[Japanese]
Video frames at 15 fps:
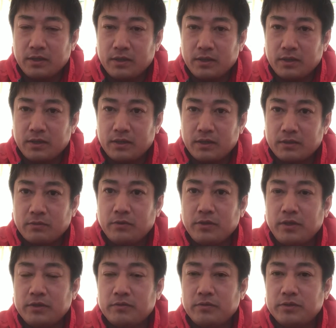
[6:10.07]
えー、
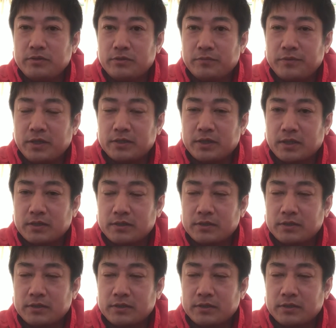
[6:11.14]
トイレ掃除を皆さん